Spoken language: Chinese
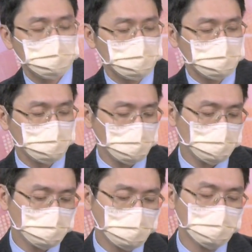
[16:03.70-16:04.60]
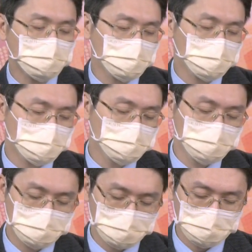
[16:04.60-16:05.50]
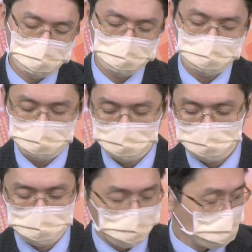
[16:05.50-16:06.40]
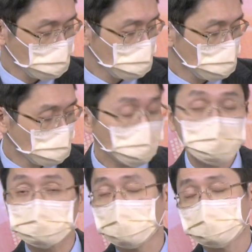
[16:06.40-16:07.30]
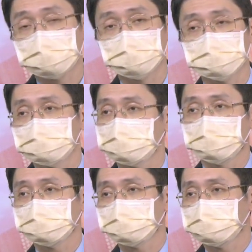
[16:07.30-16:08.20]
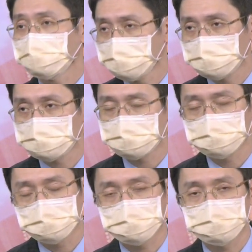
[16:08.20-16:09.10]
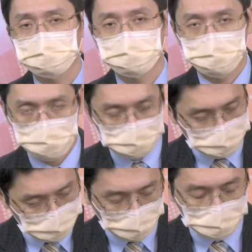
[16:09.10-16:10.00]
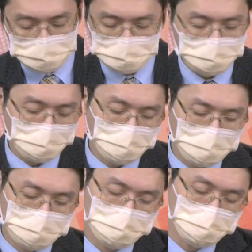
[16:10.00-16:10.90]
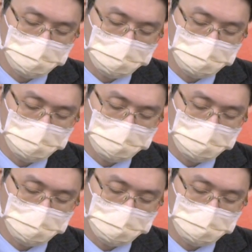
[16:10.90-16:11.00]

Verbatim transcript: 所以一再一再都证明说，我们帮大家挑的都是最棒的精品股。都是最胖的基金，